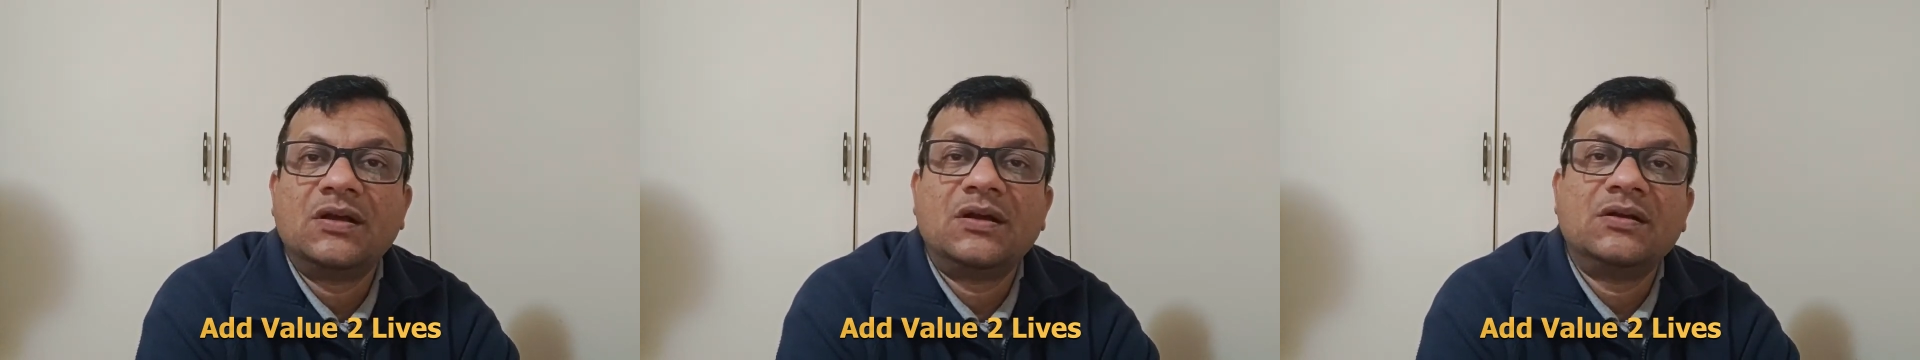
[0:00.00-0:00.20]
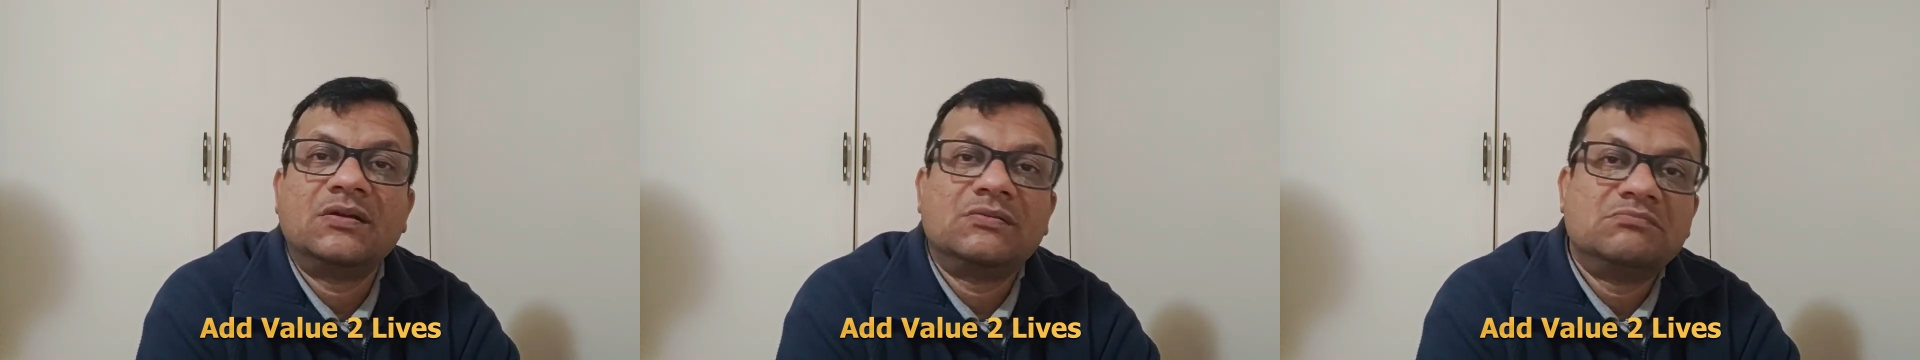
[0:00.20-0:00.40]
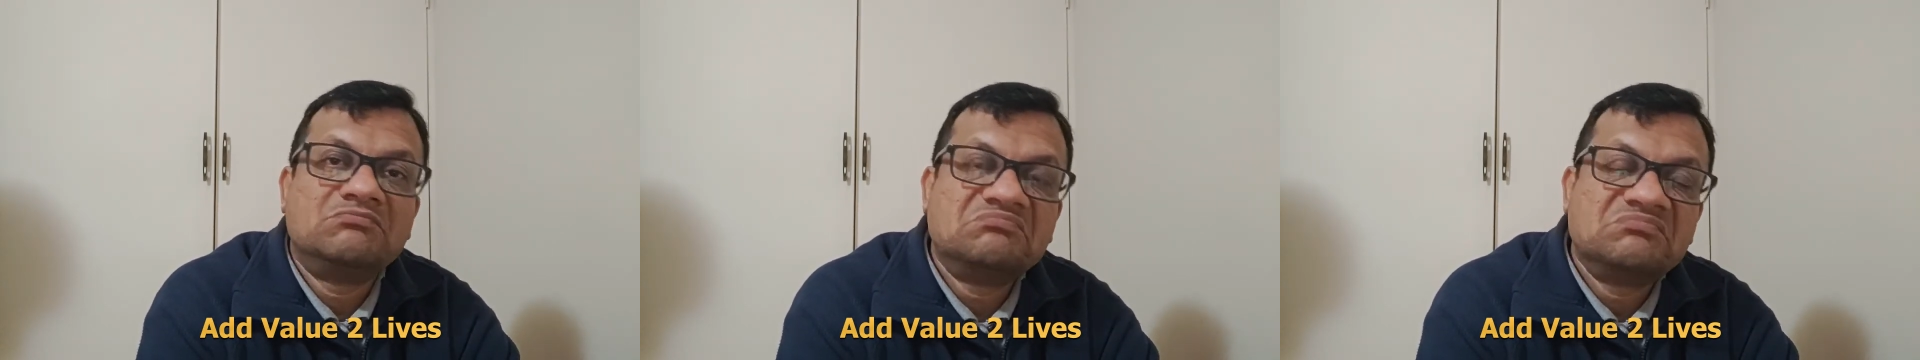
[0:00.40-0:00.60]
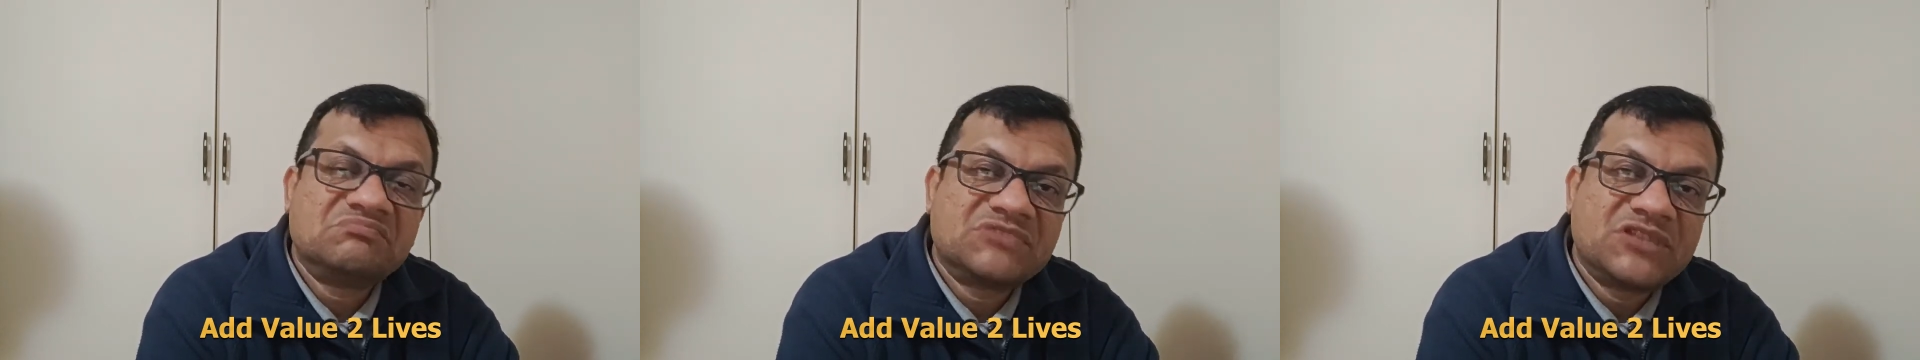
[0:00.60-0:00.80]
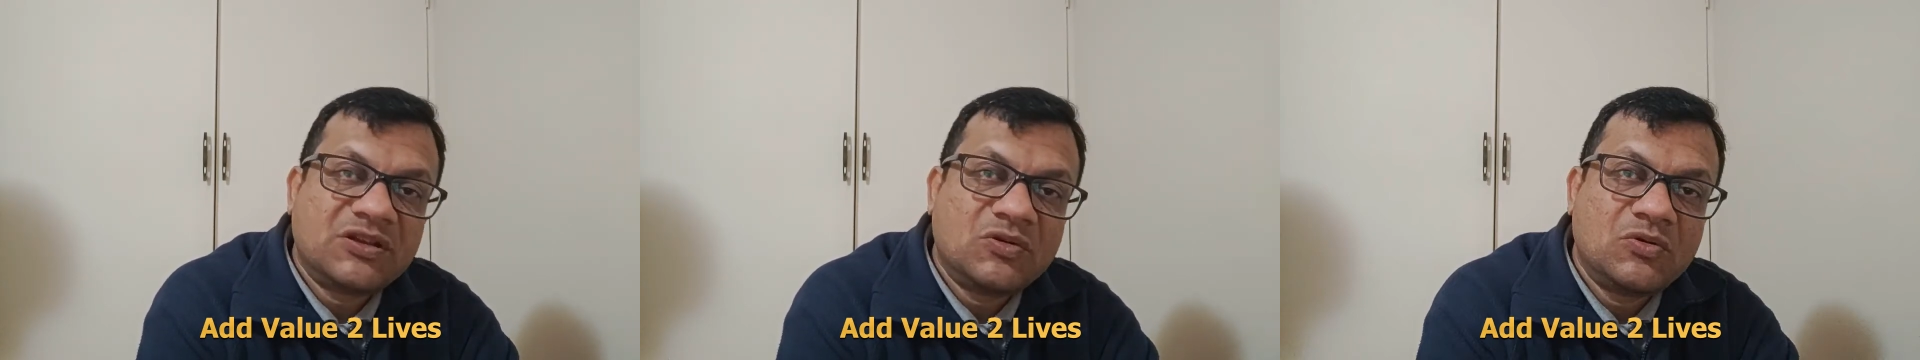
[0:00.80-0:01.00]

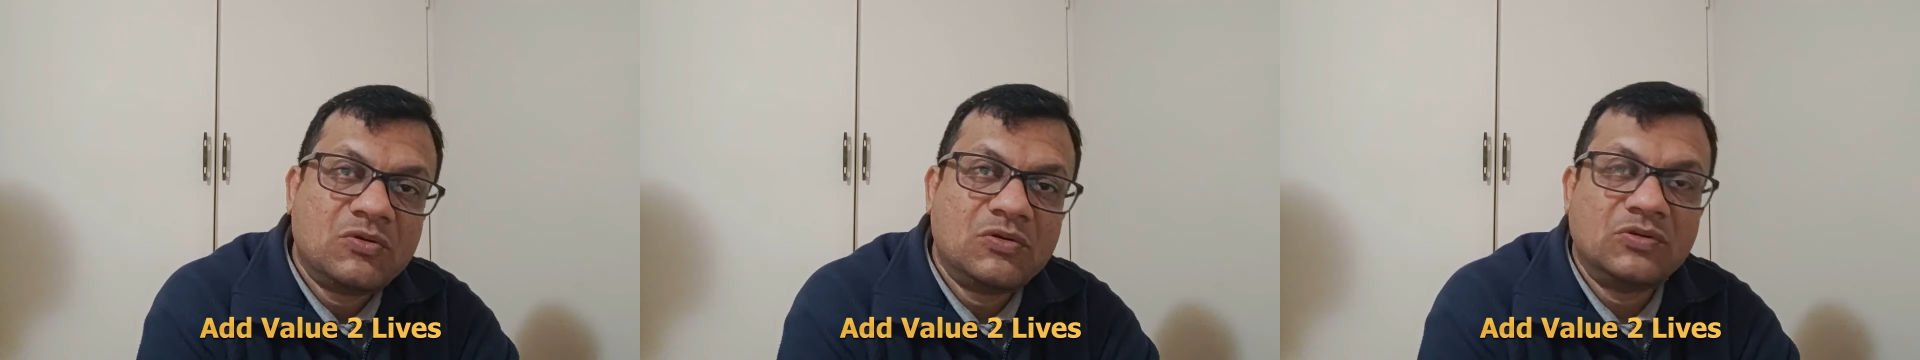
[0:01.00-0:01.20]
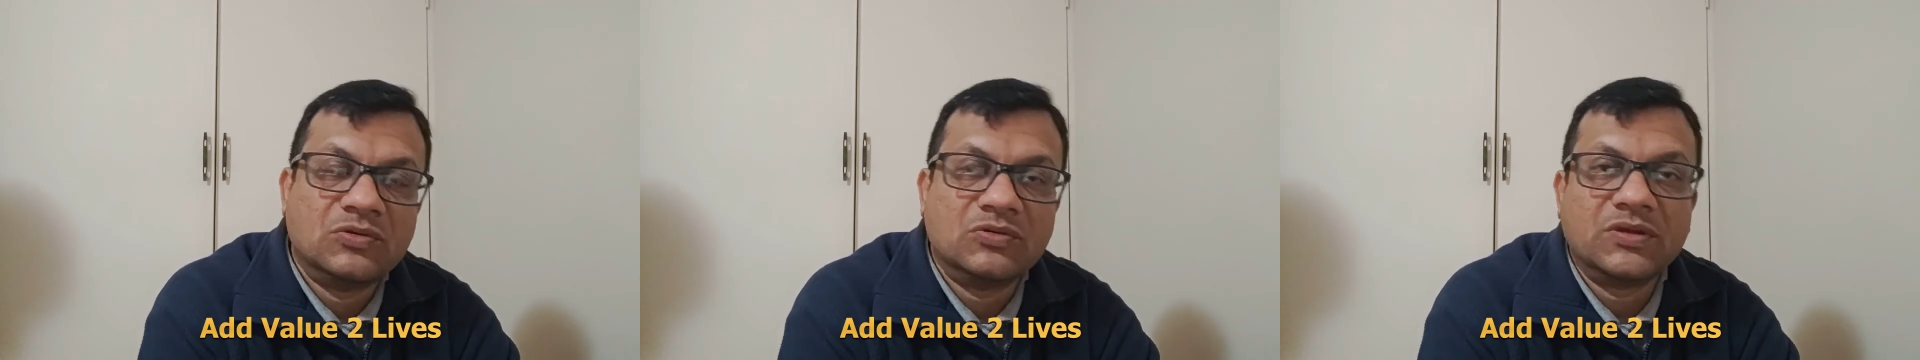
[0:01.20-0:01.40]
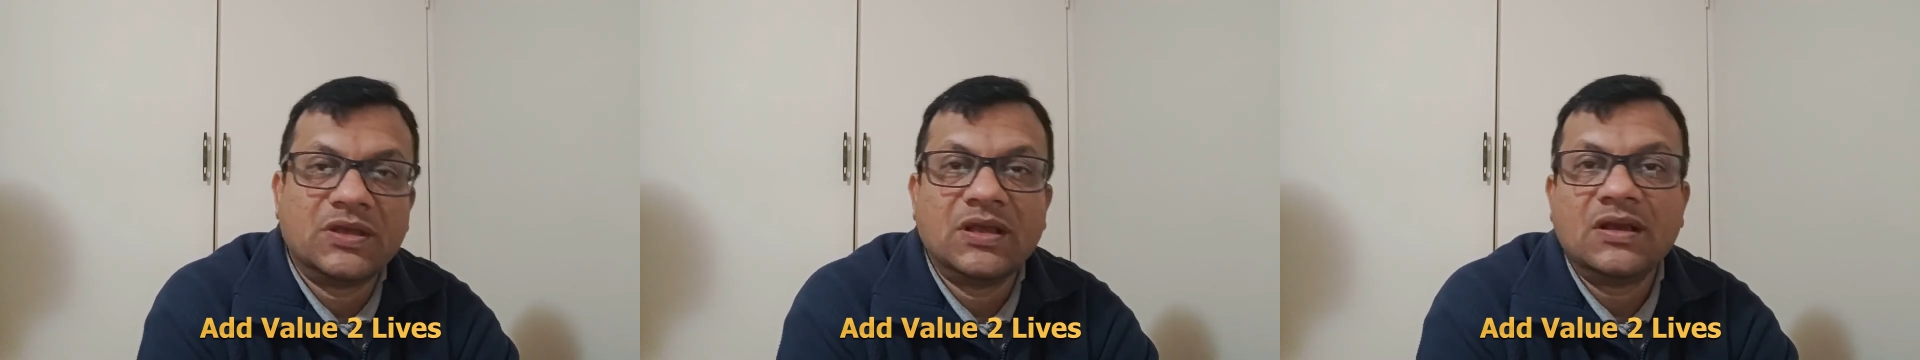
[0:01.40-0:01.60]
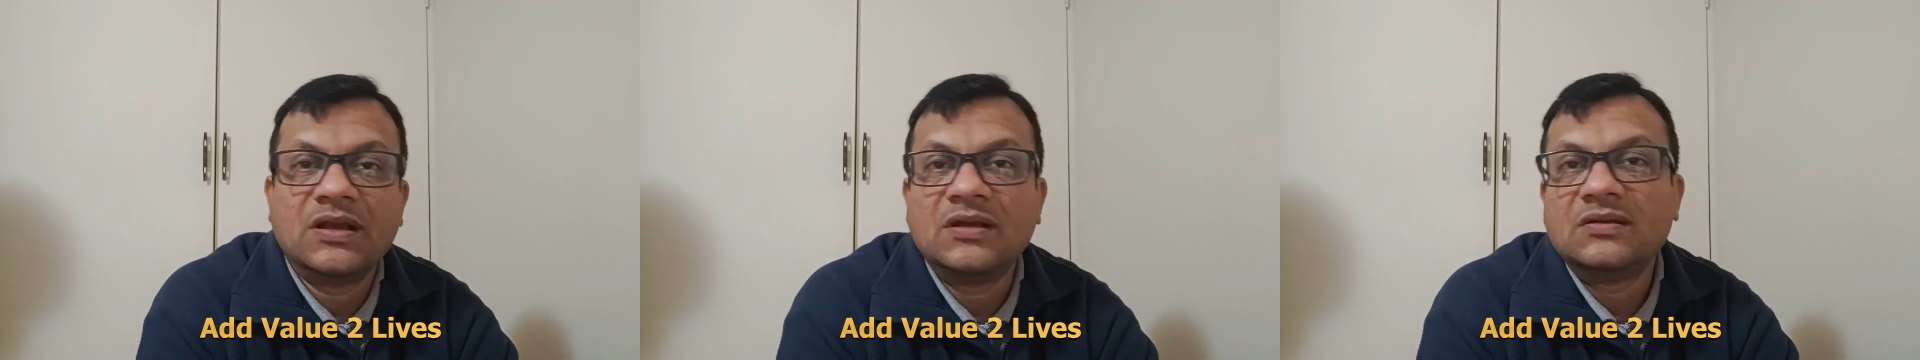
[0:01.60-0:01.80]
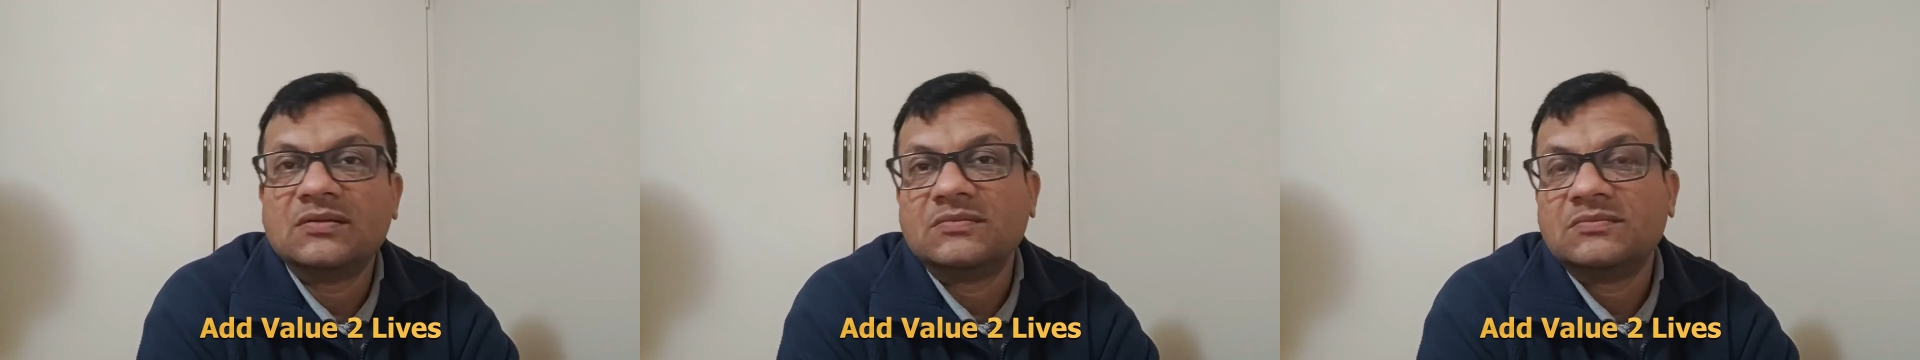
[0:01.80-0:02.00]
से गोल्ड हो
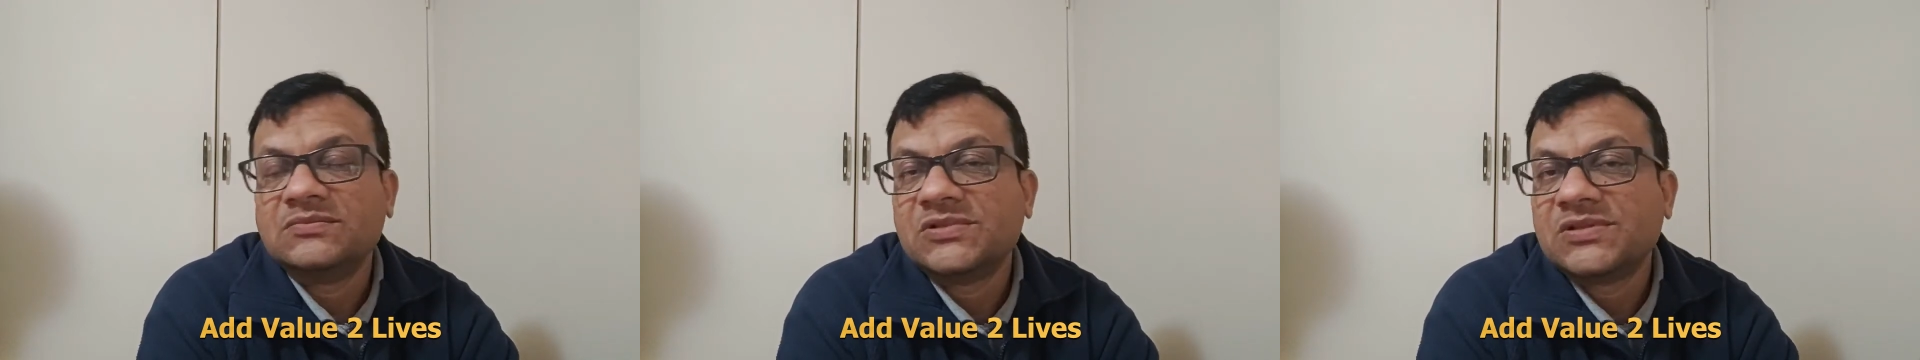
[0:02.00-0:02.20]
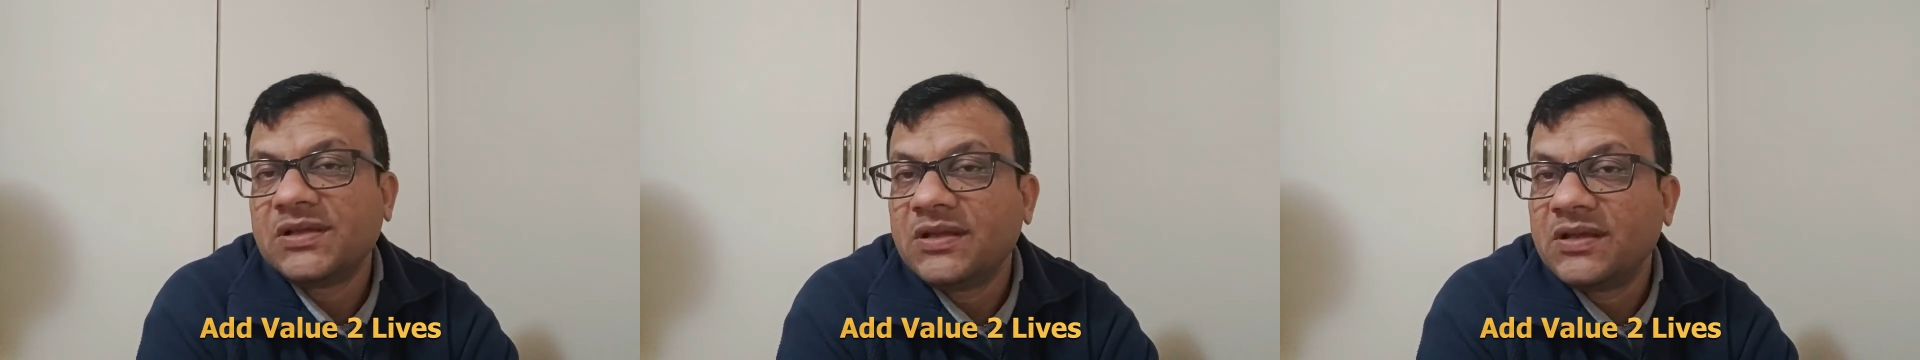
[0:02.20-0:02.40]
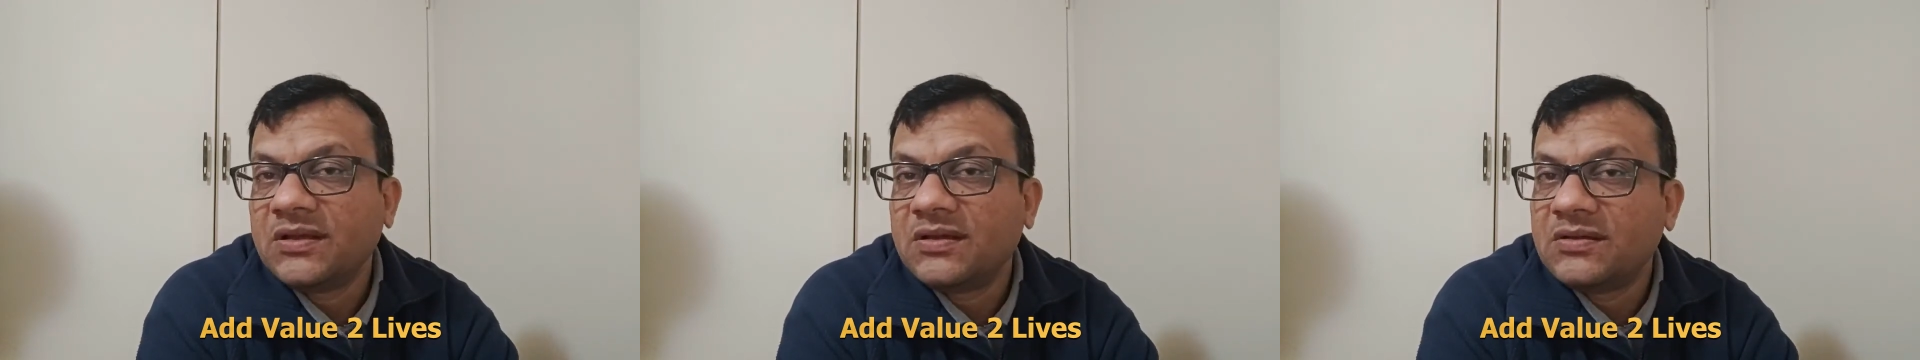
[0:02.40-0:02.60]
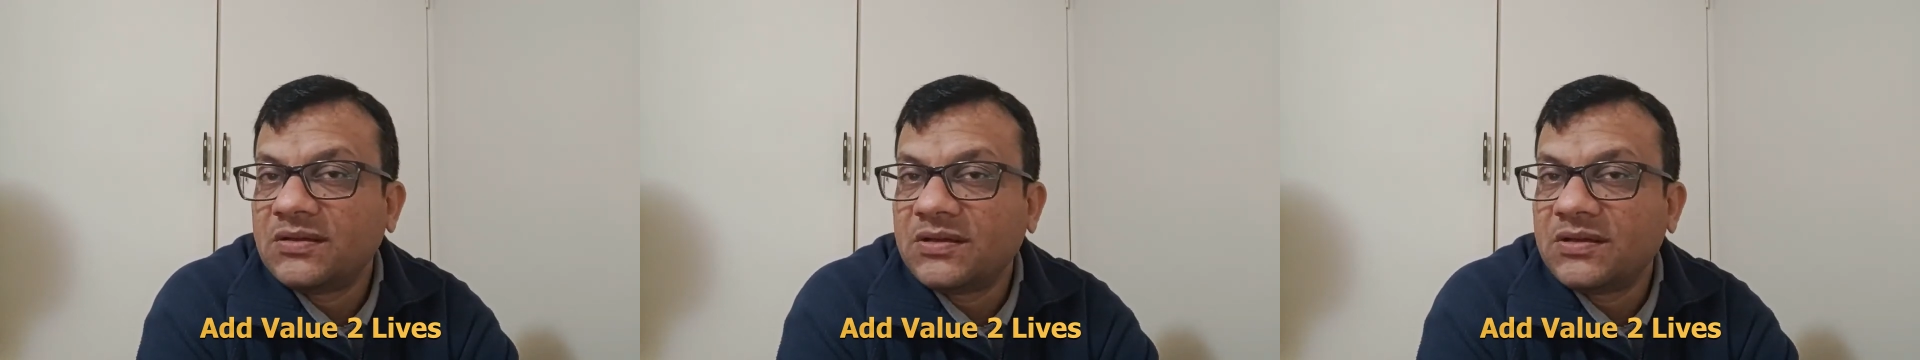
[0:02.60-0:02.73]
गया से